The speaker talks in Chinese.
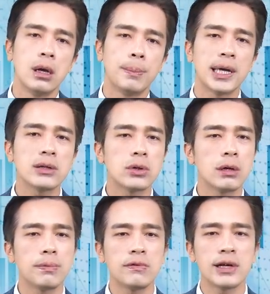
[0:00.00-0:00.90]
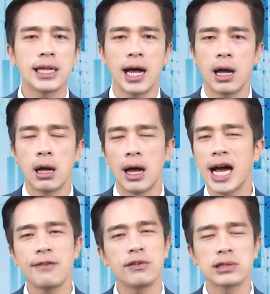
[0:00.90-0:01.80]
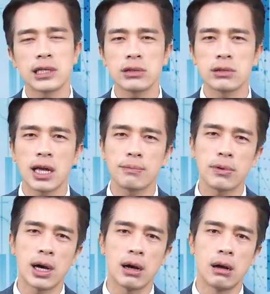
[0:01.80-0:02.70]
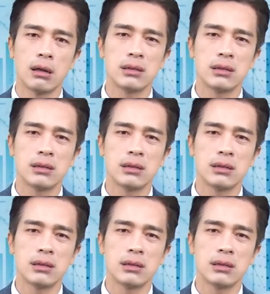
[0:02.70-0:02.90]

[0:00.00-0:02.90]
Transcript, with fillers: 苹果的部分呢，iPhone 销售量不好啊。